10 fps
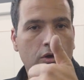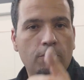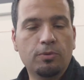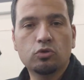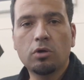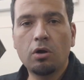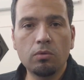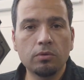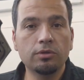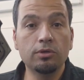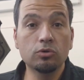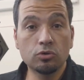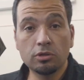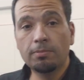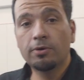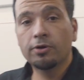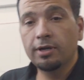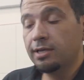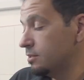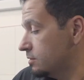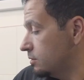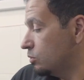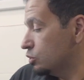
Oi pessoal, Nilson da Power Class.